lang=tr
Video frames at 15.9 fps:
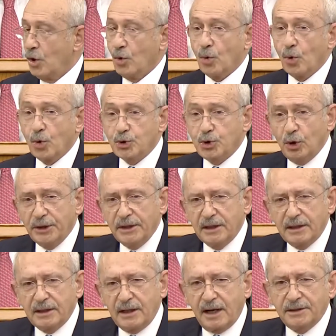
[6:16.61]
Uzun
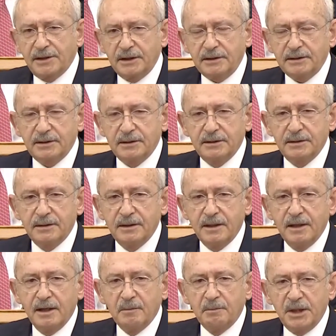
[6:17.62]
yıllardır
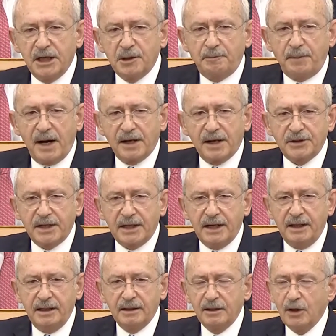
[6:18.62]
bir
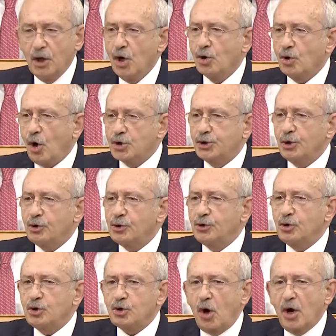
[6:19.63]
partiye
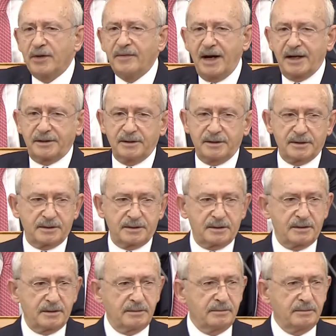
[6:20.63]
koşulsuz oy verdiniz.